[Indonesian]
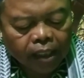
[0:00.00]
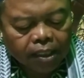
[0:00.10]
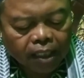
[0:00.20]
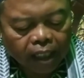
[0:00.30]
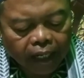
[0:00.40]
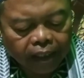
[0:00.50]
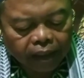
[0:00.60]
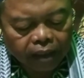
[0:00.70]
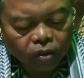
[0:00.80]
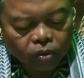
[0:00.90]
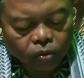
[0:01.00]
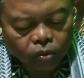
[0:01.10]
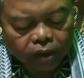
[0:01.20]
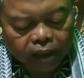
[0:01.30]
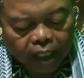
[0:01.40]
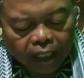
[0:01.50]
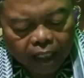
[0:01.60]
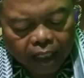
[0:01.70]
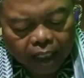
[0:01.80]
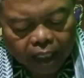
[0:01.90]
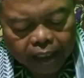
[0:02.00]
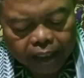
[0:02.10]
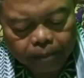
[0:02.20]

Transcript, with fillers: Selain itu, yang akan